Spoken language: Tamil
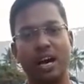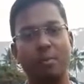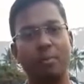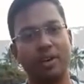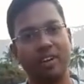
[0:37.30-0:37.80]

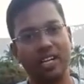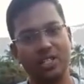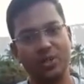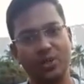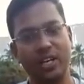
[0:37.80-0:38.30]
அப்படி
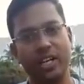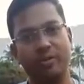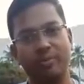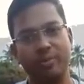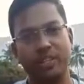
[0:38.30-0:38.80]
வளர்ச்சியுற்ற
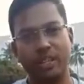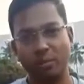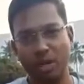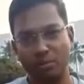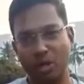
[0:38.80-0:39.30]

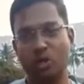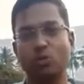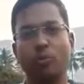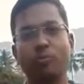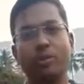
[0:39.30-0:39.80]
தமிழர்
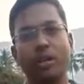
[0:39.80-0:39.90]
மருத்துவம்